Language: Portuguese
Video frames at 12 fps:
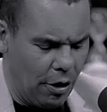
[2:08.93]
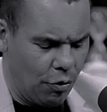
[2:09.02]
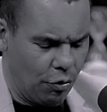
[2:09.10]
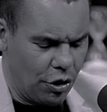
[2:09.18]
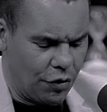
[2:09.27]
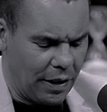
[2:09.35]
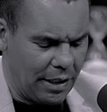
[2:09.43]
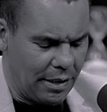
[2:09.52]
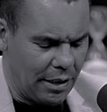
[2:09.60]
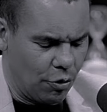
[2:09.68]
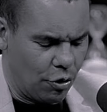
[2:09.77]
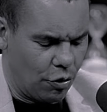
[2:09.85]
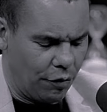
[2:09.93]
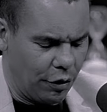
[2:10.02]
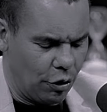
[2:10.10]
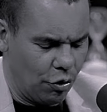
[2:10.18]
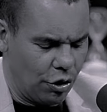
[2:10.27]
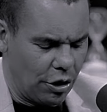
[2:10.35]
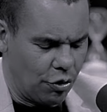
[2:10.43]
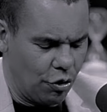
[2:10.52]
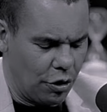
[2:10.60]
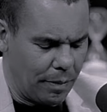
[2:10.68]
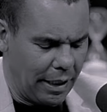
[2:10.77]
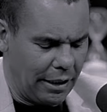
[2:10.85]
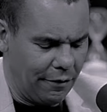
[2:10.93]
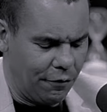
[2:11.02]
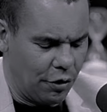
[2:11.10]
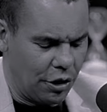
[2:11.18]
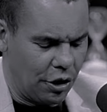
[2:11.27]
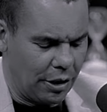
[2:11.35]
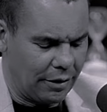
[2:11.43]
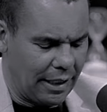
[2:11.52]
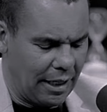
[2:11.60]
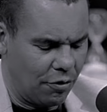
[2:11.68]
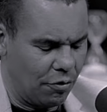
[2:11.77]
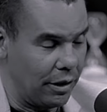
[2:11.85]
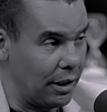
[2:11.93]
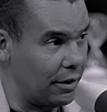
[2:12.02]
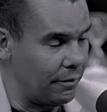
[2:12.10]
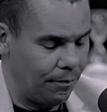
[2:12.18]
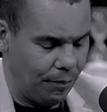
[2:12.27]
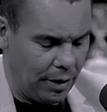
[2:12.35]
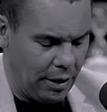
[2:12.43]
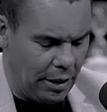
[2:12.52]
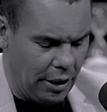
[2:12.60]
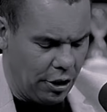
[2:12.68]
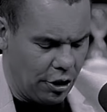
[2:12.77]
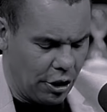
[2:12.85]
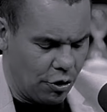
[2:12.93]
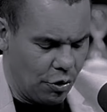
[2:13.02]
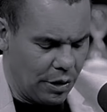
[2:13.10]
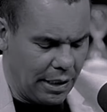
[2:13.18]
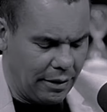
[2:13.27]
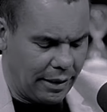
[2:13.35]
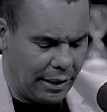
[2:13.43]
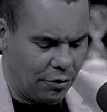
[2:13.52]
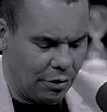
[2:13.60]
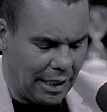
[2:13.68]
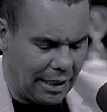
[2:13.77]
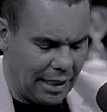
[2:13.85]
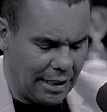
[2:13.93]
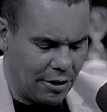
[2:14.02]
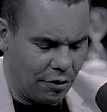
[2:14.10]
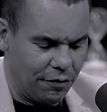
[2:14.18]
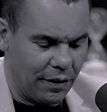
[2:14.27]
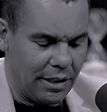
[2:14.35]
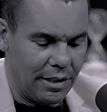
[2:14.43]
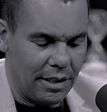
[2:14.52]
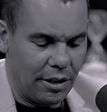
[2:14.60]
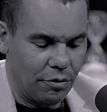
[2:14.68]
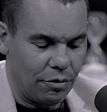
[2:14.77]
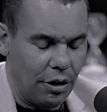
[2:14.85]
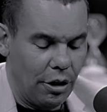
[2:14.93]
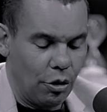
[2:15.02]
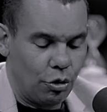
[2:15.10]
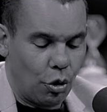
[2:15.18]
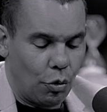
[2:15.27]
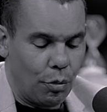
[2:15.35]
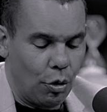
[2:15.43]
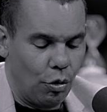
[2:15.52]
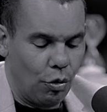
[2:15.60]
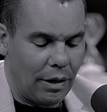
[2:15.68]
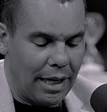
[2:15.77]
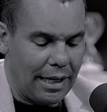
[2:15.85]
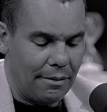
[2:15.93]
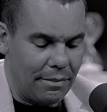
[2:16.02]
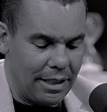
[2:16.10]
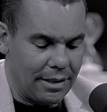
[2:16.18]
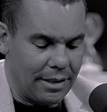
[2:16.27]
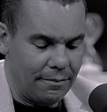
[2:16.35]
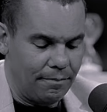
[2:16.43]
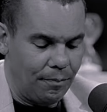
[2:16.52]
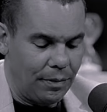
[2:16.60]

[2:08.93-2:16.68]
Um dos fariseus convidou Jesus para que fosse jantar com ele. Jesus, entrando na casa do fariseu, tomou lugar à mesa.